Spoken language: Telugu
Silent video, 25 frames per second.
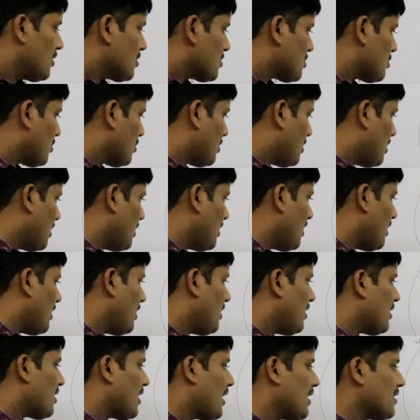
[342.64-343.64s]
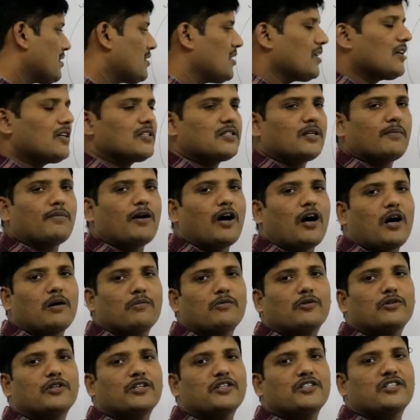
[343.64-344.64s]
సో దీన్ని రాజ్యాంగ సభ
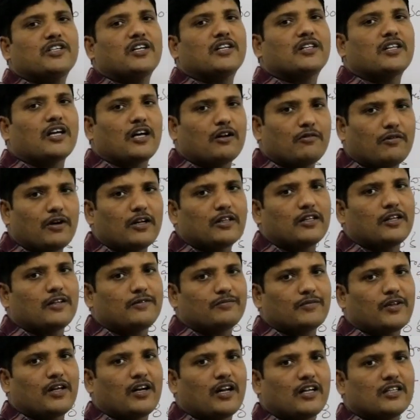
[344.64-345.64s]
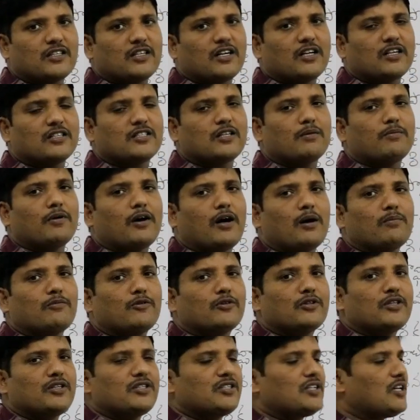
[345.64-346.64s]
ఆమోదించిన తర్వాత రాజ్యాంగ సభ
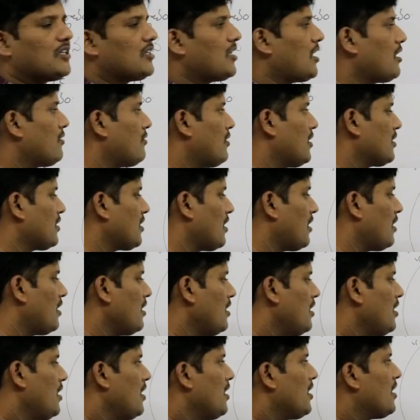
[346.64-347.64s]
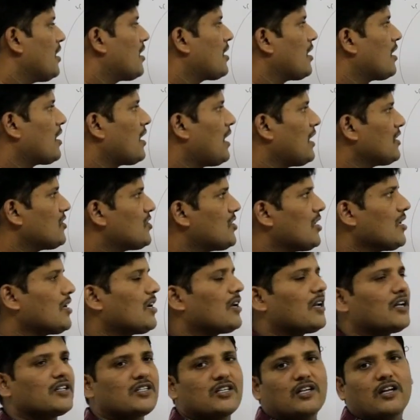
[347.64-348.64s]
ఆమోదించిన తర్వాత ఇక రాజ్యాంగ
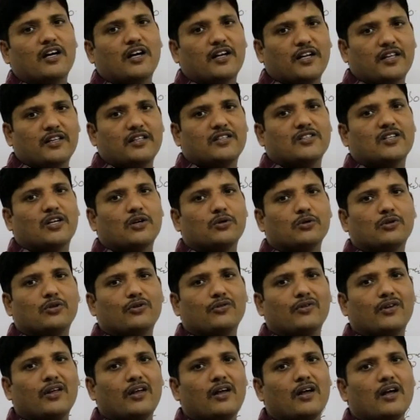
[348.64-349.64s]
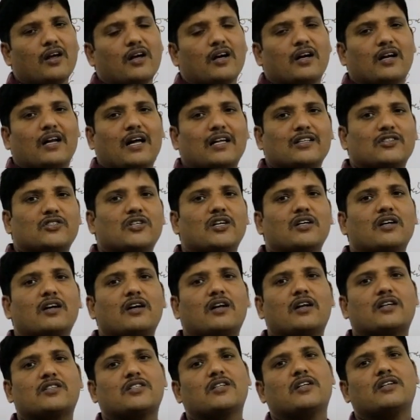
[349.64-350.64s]
రచన అనేది జరుగుతుంది రాజ్యాంగ
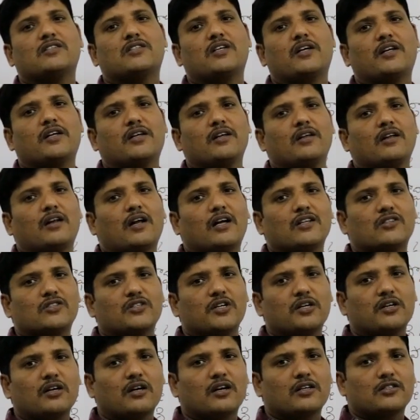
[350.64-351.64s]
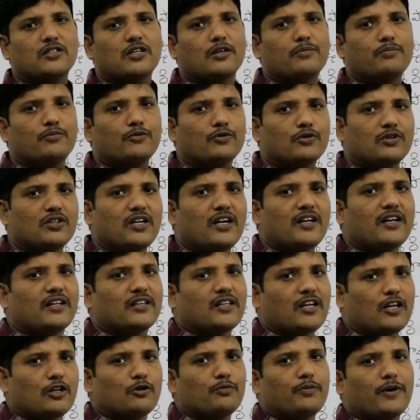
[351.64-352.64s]
రచన జరిగి రాజ్యాంగ రచన పూర్తయిన
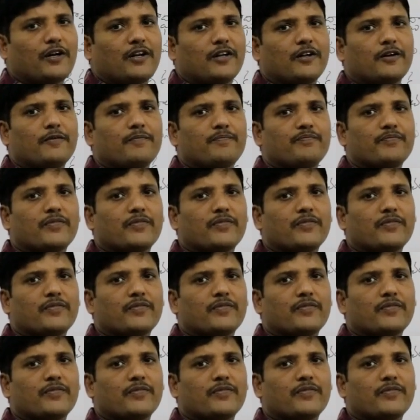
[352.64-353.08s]
తదుపరి